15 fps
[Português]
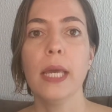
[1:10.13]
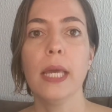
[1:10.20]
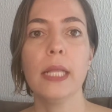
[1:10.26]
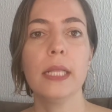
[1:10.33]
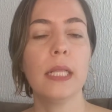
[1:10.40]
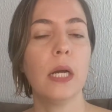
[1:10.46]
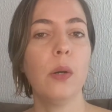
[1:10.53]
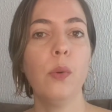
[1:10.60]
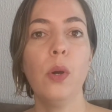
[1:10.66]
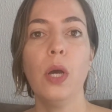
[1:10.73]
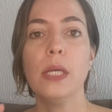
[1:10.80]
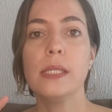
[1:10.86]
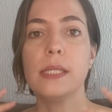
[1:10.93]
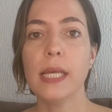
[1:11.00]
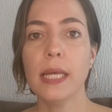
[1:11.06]
Então,
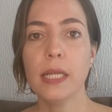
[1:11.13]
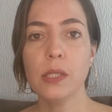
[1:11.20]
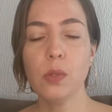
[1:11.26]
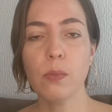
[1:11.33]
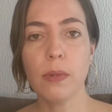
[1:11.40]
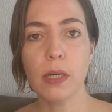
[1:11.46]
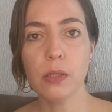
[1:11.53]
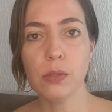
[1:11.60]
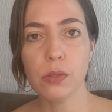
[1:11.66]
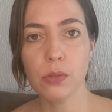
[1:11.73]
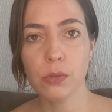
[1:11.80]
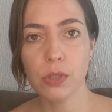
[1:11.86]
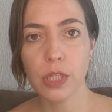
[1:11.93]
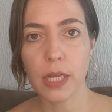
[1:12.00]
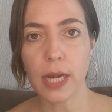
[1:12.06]
seres humanos
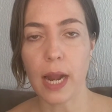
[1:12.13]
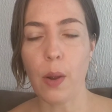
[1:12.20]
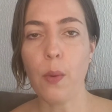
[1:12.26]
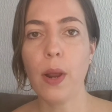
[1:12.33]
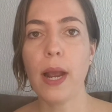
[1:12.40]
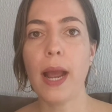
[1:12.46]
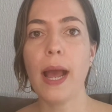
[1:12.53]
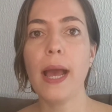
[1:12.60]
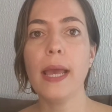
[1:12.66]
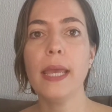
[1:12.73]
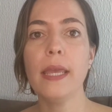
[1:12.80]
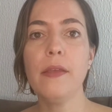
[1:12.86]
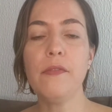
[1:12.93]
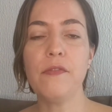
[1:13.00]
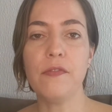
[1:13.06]
no geral
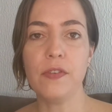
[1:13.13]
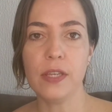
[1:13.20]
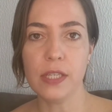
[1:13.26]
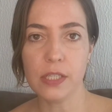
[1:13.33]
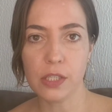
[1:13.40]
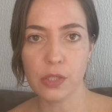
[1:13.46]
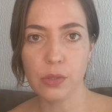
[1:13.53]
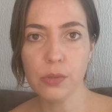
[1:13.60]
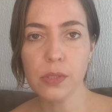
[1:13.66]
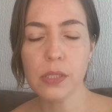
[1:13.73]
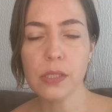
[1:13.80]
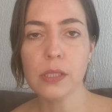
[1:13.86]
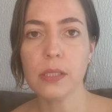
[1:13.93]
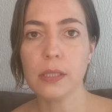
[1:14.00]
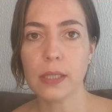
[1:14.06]
caem em
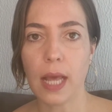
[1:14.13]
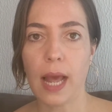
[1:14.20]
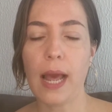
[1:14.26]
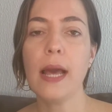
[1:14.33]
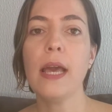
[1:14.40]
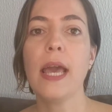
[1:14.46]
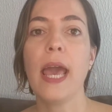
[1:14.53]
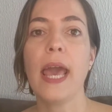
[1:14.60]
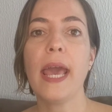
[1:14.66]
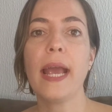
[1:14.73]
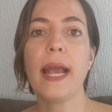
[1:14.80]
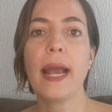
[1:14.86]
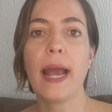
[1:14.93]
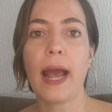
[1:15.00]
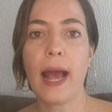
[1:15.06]
vícios tá?
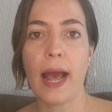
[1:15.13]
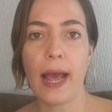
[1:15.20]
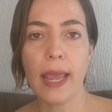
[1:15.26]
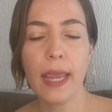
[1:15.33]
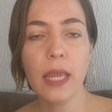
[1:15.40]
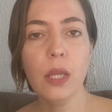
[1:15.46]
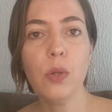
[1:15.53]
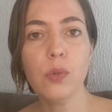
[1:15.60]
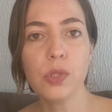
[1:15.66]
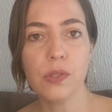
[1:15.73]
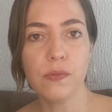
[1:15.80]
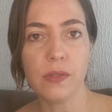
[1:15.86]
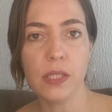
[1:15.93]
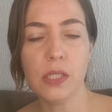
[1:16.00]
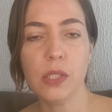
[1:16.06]
Recaem
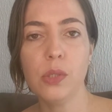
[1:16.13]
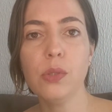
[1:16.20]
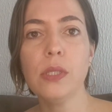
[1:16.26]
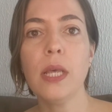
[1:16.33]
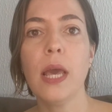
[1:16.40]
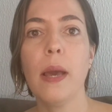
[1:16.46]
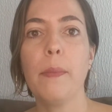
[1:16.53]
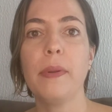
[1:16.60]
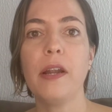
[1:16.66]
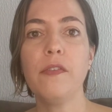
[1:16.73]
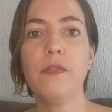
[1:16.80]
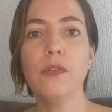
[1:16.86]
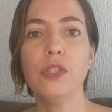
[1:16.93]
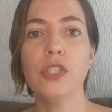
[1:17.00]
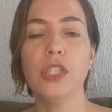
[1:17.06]
nos vícios para
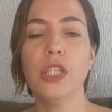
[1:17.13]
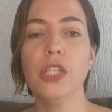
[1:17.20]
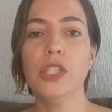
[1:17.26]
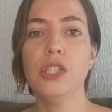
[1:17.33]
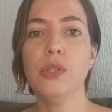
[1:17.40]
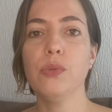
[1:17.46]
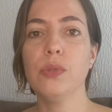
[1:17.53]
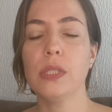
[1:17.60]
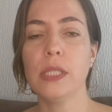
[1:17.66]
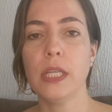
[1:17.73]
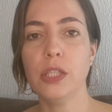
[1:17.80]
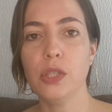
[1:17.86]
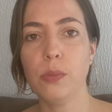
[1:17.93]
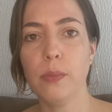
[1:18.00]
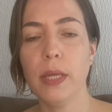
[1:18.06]
fugir de um
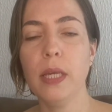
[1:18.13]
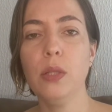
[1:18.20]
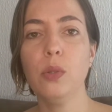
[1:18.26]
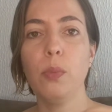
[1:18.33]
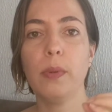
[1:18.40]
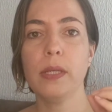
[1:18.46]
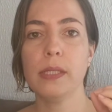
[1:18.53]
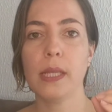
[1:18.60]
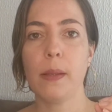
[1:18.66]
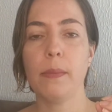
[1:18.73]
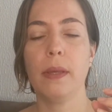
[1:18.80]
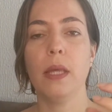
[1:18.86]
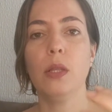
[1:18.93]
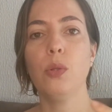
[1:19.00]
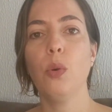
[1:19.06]
sentimento,
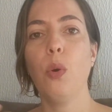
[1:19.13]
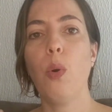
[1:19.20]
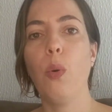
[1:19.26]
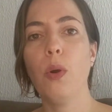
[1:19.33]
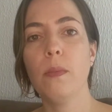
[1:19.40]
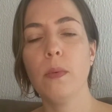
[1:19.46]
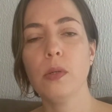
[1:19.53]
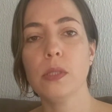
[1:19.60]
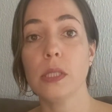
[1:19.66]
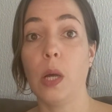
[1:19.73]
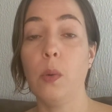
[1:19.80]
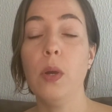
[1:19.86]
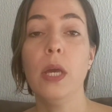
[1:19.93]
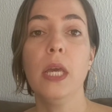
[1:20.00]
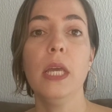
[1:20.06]
pensamento ou
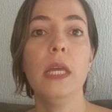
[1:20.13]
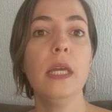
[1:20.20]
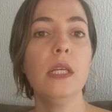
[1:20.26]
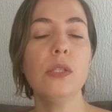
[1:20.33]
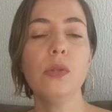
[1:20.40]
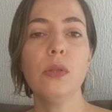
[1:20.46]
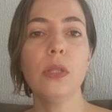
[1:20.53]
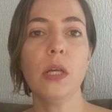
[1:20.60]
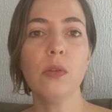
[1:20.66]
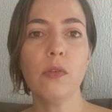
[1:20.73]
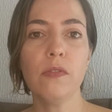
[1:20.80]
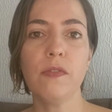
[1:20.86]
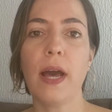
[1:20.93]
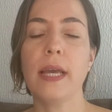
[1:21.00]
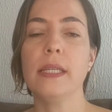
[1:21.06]
emoção. E isso tanto
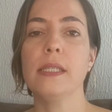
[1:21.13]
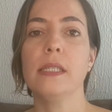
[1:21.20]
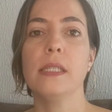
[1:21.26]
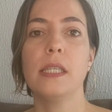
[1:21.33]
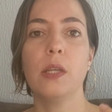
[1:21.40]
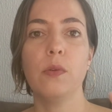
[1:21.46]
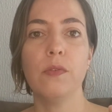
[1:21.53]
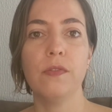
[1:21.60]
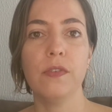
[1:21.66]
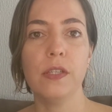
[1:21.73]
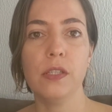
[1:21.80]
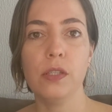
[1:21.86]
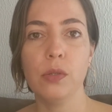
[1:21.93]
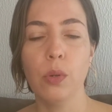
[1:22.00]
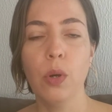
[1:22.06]
faz ser no
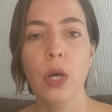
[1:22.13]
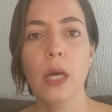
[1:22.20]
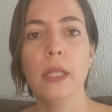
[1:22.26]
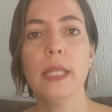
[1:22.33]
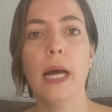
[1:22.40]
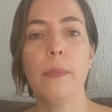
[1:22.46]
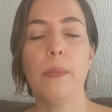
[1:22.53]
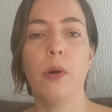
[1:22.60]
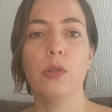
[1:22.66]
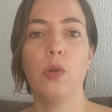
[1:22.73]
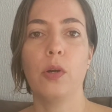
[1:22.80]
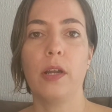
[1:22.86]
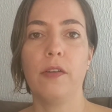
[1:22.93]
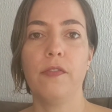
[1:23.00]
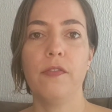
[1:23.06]
vício da
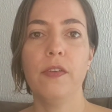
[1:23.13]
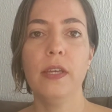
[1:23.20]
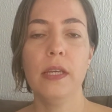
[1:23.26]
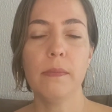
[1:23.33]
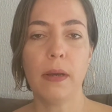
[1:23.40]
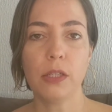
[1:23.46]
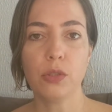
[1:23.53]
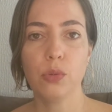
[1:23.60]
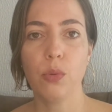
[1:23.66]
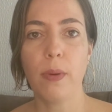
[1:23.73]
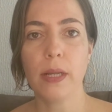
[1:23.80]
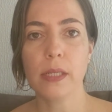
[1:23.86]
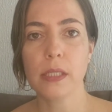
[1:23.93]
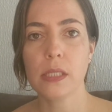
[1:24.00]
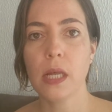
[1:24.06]
pornografia e
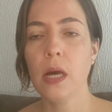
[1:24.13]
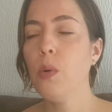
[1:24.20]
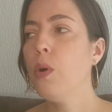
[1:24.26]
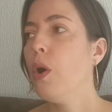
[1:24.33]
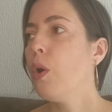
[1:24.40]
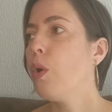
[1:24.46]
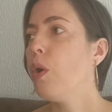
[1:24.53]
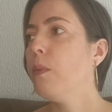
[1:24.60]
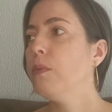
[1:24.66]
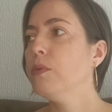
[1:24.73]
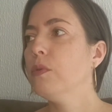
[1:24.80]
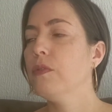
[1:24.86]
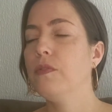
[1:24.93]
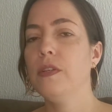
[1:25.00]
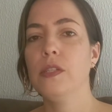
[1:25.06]
masturbação, como
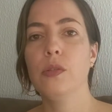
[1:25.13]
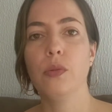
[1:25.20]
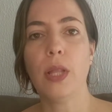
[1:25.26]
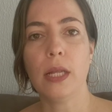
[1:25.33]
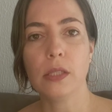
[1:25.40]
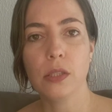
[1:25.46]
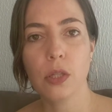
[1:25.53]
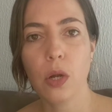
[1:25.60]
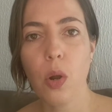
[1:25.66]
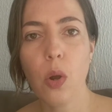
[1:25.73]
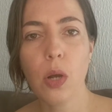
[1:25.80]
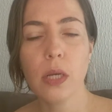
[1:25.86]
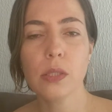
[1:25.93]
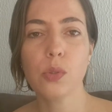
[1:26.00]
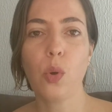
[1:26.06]
no vício das
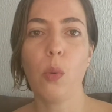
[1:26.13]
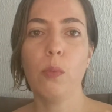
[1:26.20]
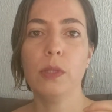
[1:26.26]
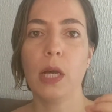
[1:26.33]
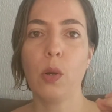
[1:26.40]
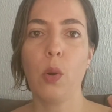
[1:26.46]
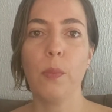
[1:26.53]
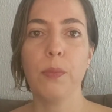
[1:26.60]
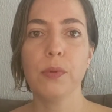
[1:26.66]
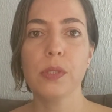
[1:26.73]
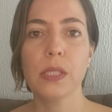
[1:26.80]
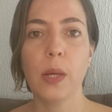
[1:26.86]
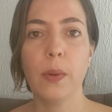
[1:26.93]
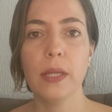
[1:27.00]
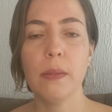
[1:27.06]
drogas, como na
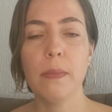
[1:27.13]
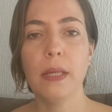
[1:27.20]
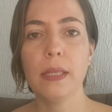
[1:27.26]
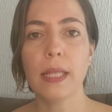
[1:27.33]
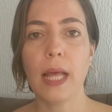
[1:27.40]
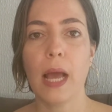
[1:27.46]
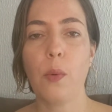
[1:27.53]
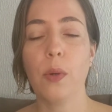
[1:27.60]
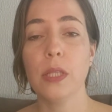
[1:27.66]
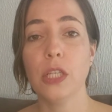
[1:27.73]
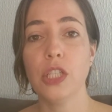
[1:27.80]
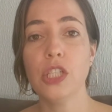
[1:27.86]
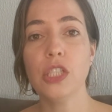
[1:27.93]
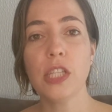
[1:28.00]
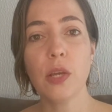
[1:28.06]
compulsão alimentar. Quando a
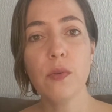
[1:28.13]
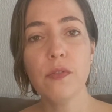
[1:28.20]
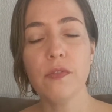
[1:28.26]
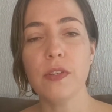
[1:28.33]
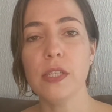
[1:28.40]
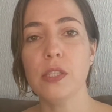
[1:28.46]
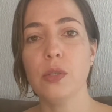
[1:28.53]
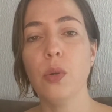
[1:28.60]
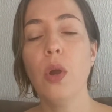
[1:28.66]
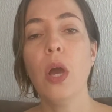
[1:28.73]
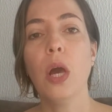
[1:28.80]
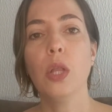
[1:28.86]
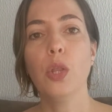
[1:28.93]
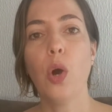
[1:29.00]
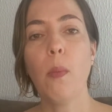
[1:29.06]
gente tem um vício,
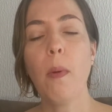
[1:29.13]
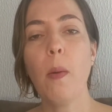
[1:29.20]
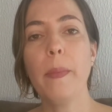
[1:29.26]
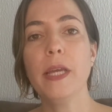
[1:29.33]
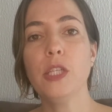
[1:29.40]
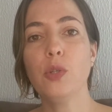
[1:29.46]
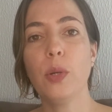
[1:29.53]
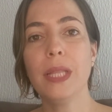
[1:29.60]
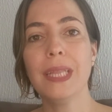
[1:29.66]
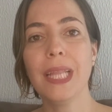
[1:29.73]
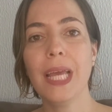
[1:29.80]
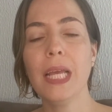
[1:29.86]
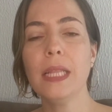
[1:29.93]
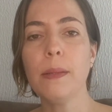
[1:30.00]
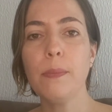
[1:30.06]
normalmente
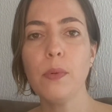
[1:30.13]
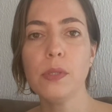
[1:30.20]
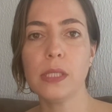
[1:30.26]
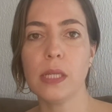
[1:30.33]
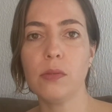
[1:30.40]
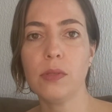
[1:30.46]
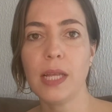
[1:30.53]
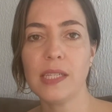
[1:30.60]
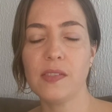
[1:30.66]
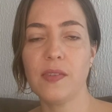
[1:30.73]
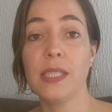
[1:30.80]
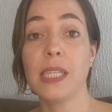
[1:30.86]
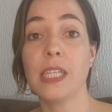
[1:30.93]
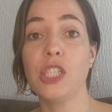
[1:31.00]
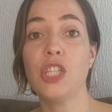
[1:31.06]
80% das
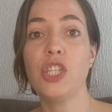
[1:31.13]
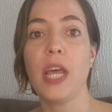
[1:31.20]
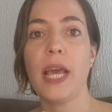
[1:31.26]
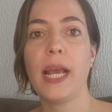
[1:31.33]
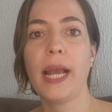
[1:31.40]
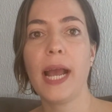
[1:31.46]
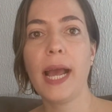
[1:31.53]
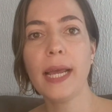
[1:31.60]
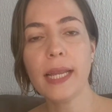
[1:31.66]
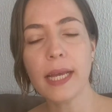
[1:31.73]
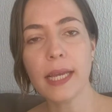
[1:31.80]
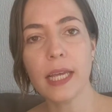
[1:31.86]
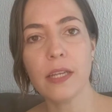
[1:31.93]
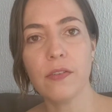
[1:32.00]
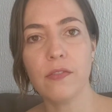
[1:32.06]
vezes que a gente recai
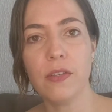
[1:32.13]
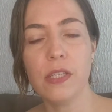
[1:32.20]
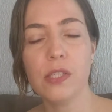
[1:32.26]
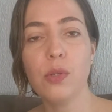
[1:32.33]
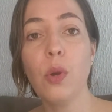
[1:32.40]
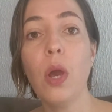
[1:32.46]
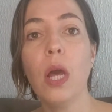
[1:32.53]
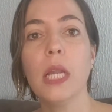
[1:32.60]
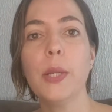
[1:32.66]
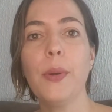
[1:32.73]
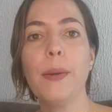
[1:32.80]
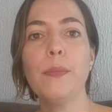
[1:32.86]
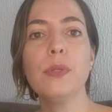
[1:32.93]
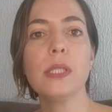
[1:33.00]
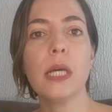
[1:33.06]
naquele vício não
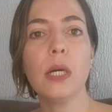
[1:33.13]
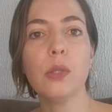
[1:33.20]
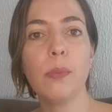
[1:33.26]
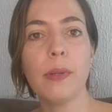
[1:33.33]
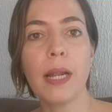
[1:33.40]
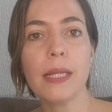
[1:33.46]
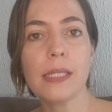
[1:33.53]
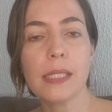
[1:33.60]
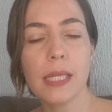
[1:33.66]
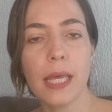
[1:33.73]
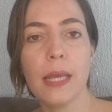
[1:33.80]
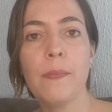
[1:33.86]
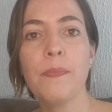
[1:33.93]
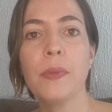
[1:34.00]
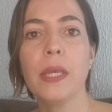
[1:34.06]
é buscando
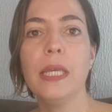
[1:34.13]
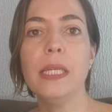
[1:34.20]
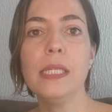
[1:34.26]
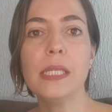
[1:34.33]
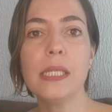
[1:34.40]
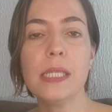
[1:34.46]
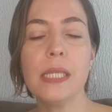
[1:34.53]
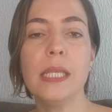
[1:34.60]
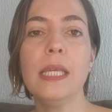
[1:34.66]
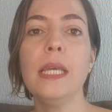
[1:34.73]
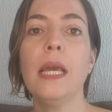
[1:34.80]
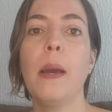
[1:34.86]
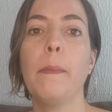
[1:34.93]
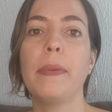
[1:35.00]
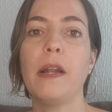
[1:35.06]
prazer, e
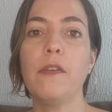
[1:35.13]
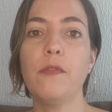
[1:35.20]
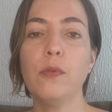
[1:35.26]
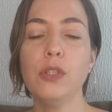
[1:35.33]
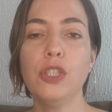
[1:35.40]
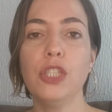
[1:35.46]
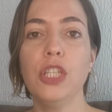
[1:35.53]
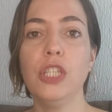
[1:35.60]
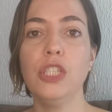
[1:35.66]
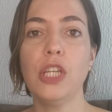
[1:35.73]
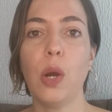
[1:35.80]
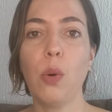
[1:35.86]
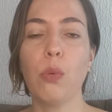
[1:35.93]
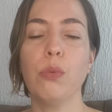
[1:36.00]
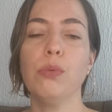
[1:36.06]
sim para fugir de
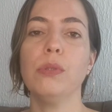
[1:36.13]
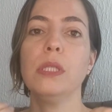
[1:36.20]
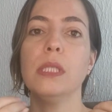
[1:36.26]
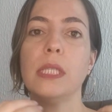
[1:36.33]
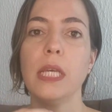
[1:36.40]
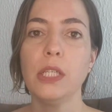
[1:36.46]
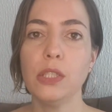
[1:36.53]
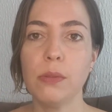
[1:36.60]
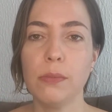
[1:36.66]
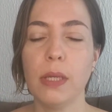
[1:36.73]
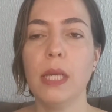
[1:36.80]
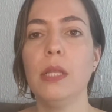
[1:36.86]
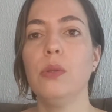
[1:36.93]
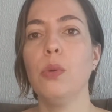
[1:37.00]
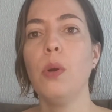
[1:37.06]
algum
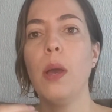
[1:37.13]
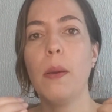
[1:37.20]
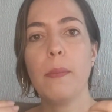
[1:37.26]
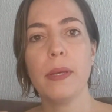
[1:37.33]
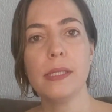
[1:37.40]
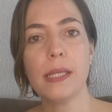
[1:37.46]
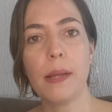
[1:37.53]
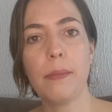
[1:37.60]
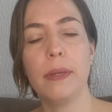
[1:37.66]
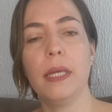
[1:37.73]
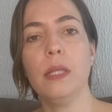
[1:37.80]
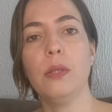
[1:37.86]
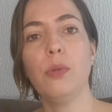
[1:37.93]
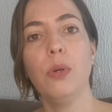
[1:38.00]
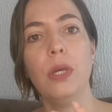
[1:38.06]
sentimento,
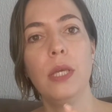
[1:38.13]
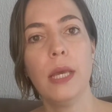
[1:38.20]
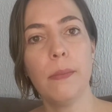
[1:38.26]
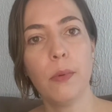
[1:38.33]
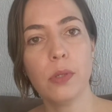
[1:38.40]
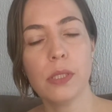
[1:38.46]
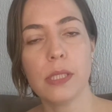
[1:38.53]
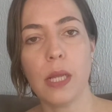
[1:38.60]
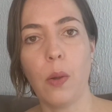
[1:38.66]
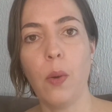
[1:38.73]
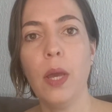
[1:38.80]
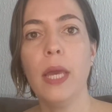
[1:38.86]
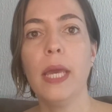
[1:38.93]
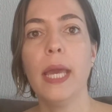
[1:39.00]
pensamento e emoção.